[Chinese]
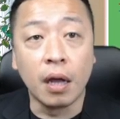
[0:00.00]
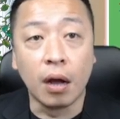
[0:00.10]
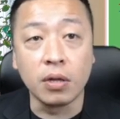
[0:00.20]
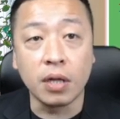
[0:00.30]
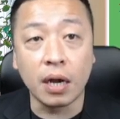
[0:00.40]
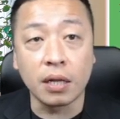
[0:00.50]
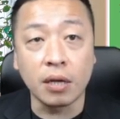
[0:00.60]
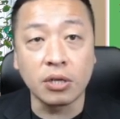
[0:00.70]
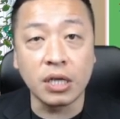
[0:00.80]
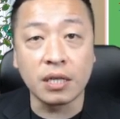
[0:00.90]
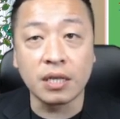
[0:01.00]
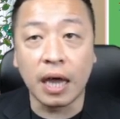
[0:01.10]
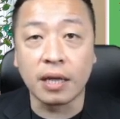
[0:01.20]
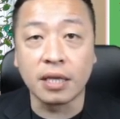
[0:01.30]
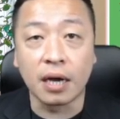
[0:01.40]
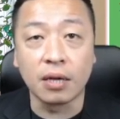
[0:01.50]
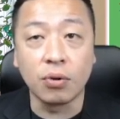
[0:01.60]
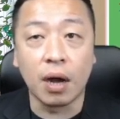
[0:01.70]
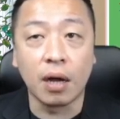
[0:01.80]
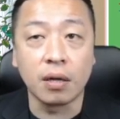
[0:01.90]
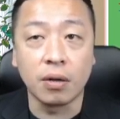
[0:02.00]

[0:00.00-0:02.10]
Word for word: 哦，那当然到现在涨了多少？